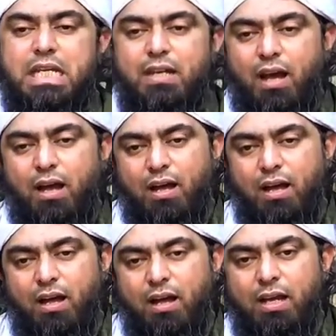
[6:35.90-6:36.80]
या
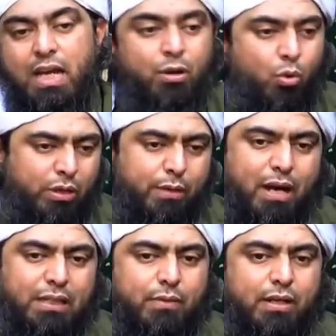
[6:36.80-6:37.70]
इन लोगों की
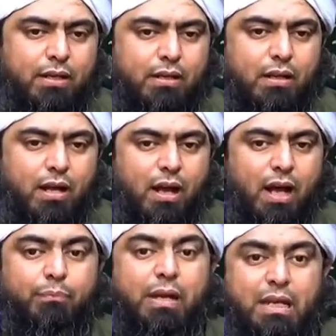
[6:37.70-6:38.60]
बात माने
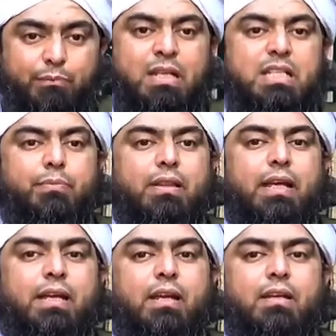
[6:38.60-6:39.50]
आप इन प्रिंसिपल
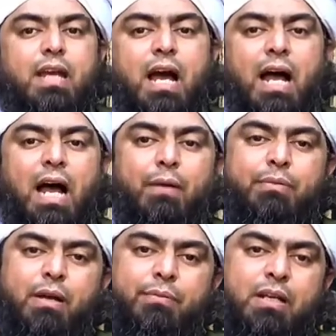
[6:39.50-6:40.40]
देखें क्या
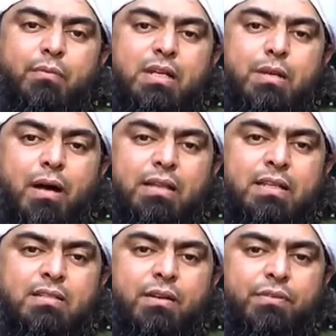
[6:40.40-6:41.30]
आपने अपने नबी की
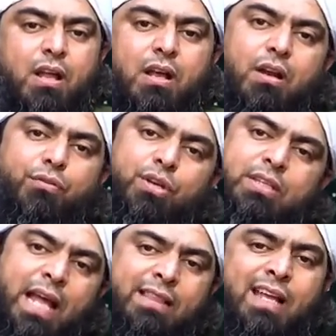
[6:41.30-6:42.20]
बातें सिर्फ
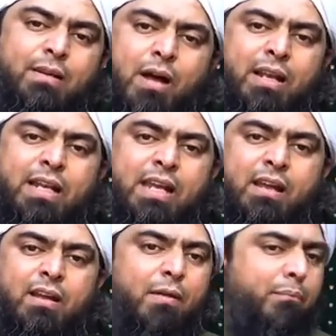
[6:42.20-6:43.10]
रफुलदैन तक माननी
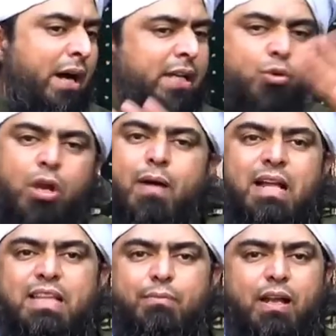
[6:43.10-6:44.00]
है बाकी कोई
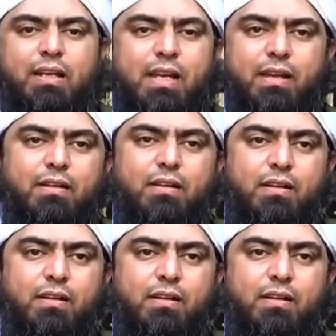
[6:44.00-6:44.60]
बात नहीं माननी है